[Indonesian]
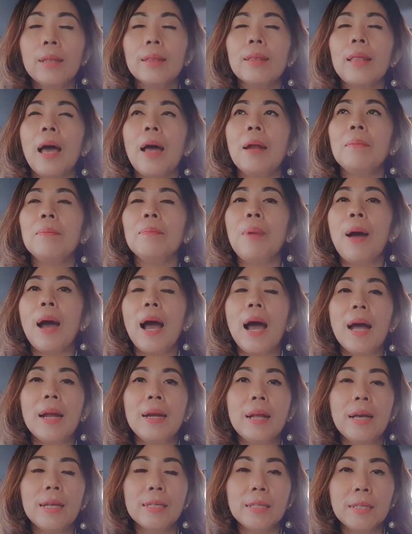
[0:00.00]
Tanpa
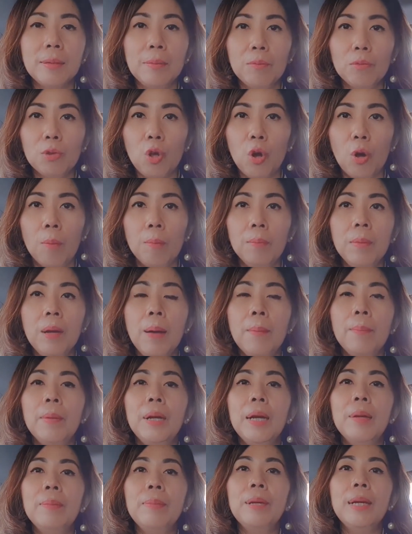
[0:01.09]
ada simptom,
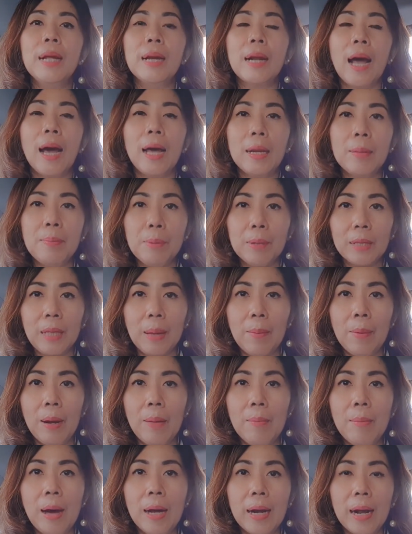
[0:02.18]
benar-benar hari pertama
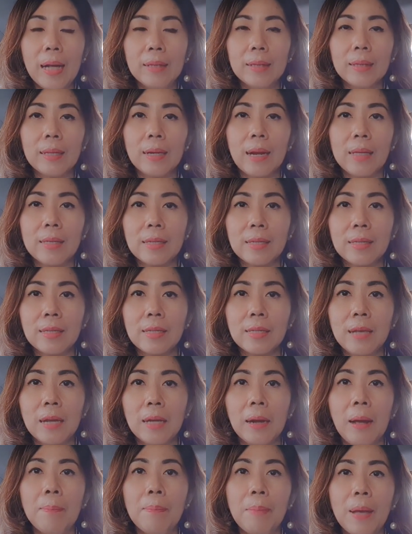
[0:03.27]
lebaran terasa
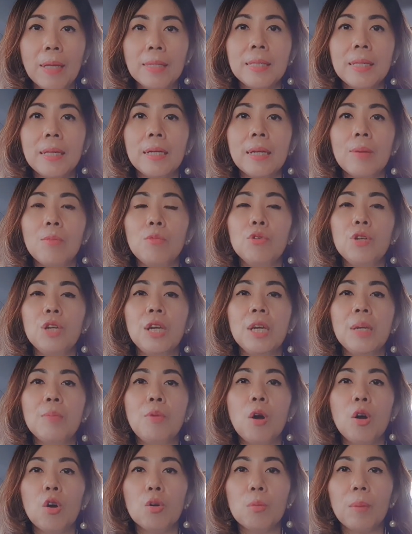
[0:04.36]
sesak napas dan kemudian
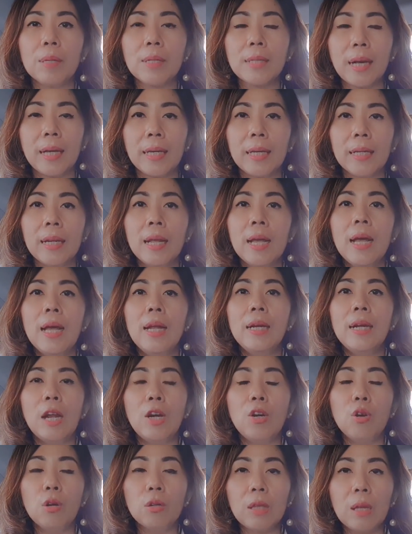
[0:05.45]
dibawa ke rumah sakit
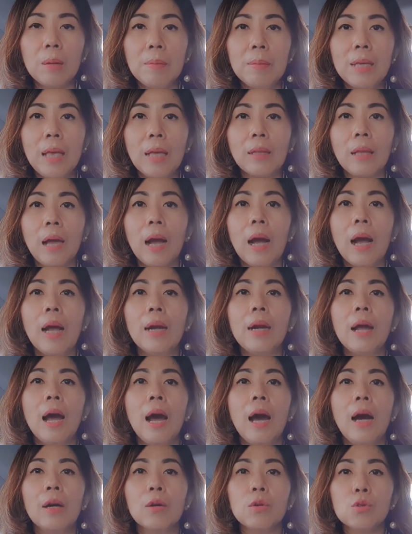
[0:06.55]
dan dokter menyatakan
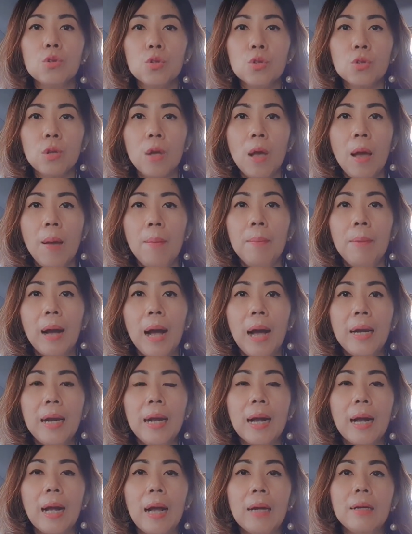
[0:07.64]
harus
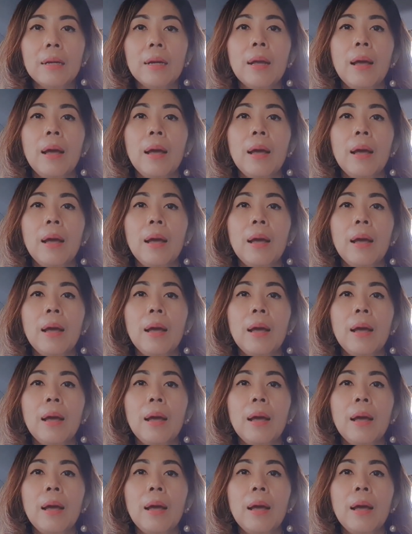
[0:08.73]
mengadakan